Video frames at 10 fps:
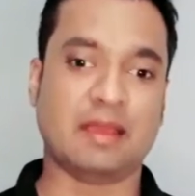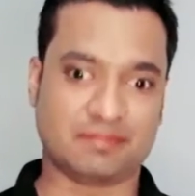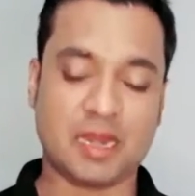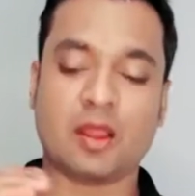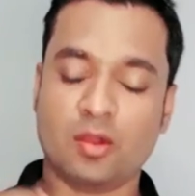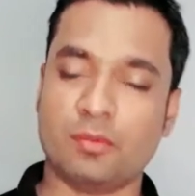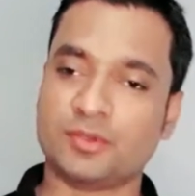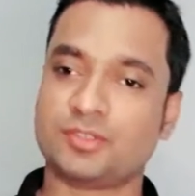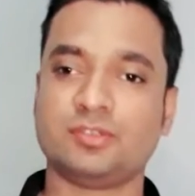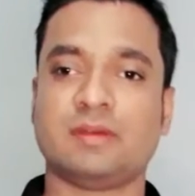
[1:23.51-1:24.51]
আপনারা
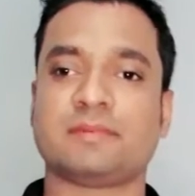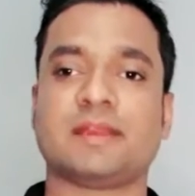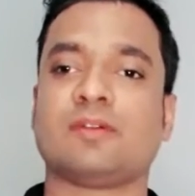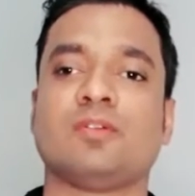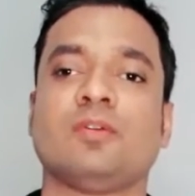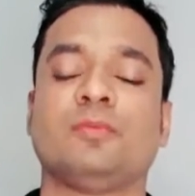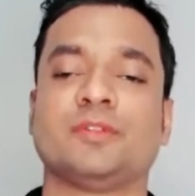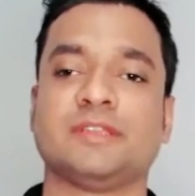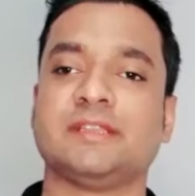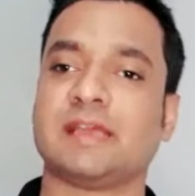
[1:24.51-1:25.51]
অবশ্যই তো আপনারা গরম
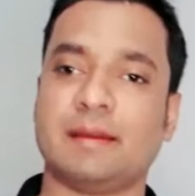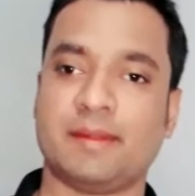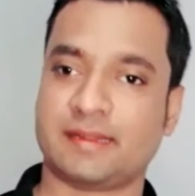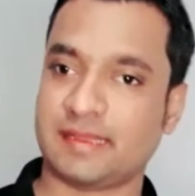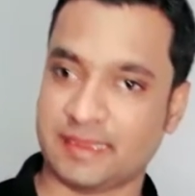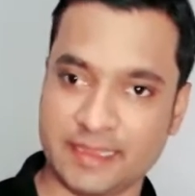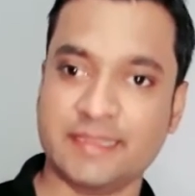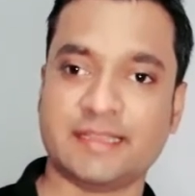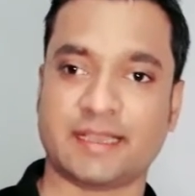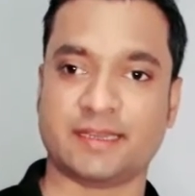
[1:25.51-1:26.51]
প্রতিদিন খাবারটা
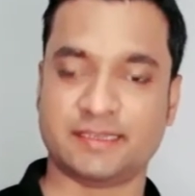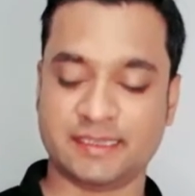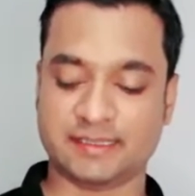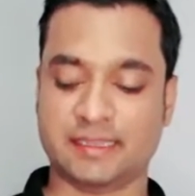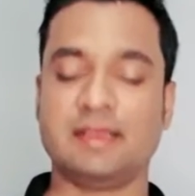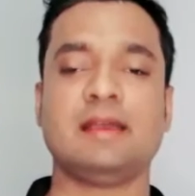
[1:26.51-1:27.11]
খেয়েই থাকেন ঠিক আছে